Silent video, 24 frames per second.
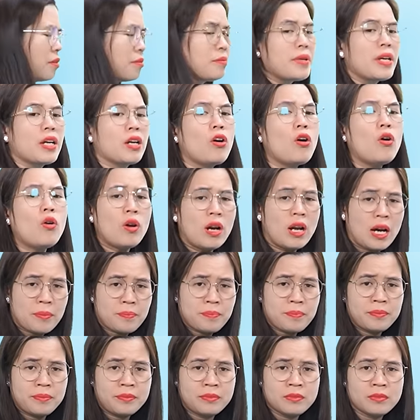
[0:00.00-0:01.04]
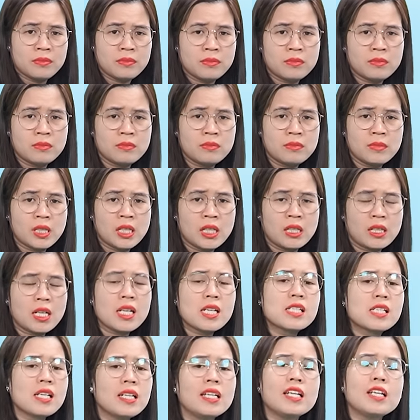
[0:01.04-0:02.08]
bị cô lập
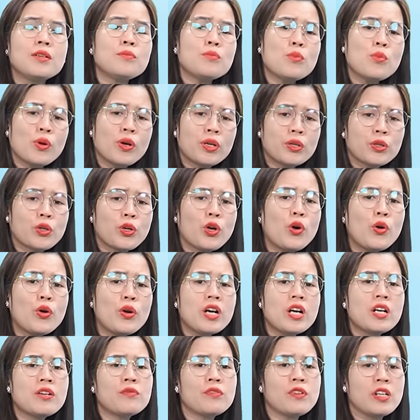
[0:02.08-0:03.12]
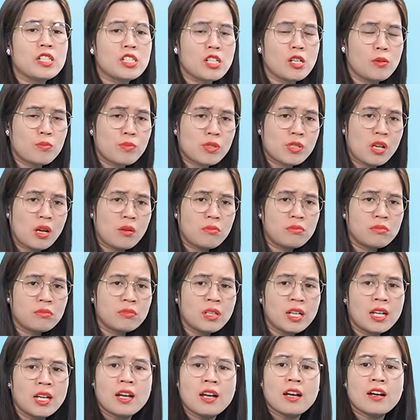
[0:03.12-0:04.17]
thì dẫn đến buồn cô đơn và trống rỗng
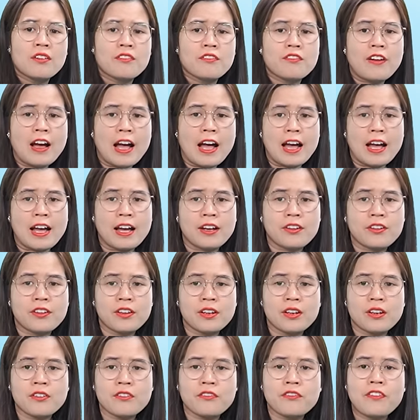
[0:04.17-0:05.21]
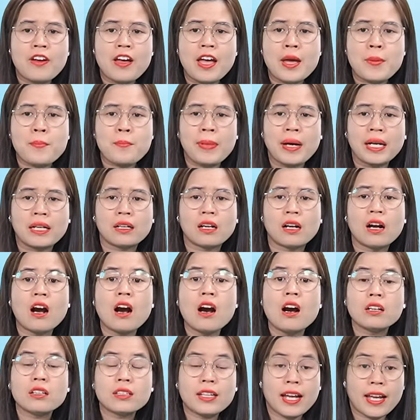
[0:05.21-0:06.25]
và về mặt
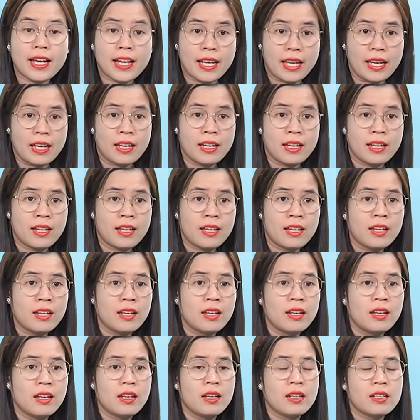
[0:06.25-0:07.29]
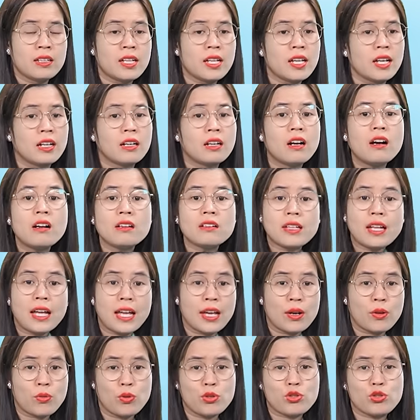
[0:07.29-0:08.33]
cơ thể thì cơ
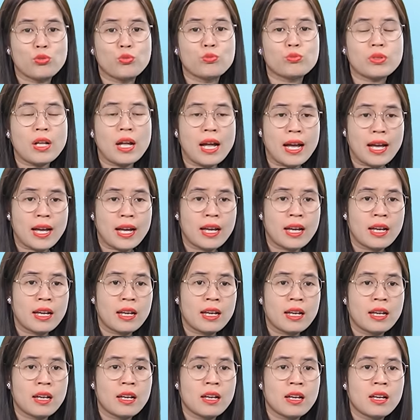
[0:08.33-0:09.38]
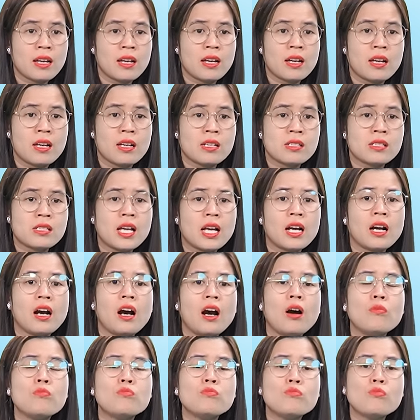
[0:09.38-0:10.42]
thể của chúng ta sẽ
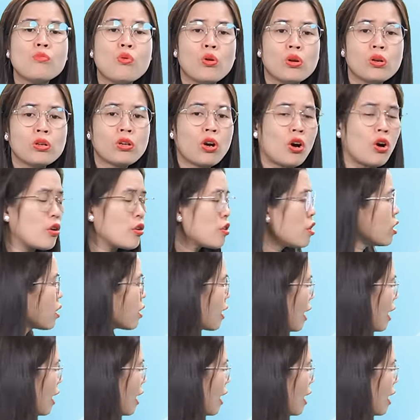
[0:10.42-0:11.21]
không muốn có những